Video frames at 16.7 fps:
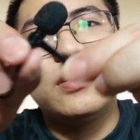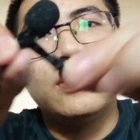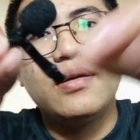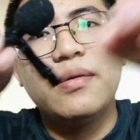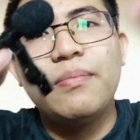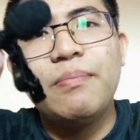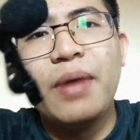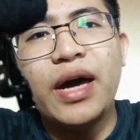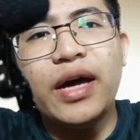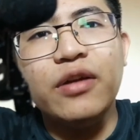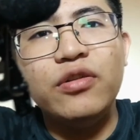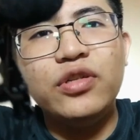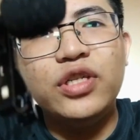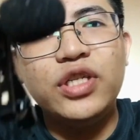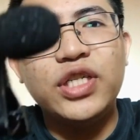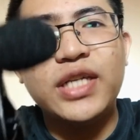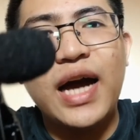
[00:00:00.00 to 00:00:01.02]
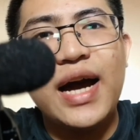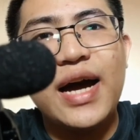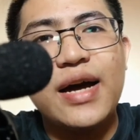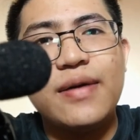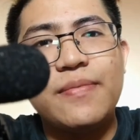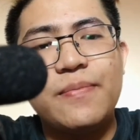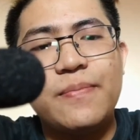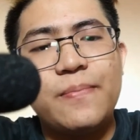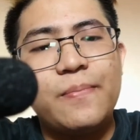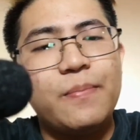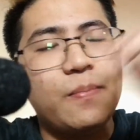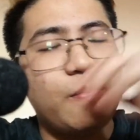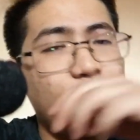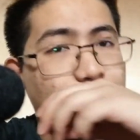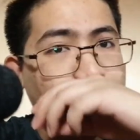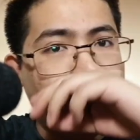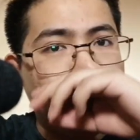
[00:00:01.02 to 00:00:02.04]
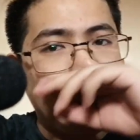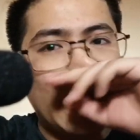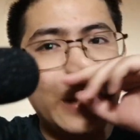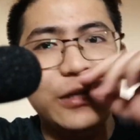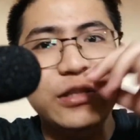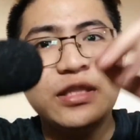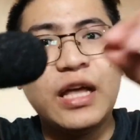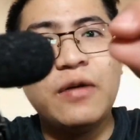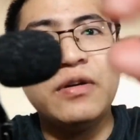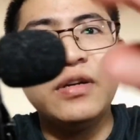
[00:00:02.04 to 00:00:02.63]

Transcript: Meron siyang, ang tawag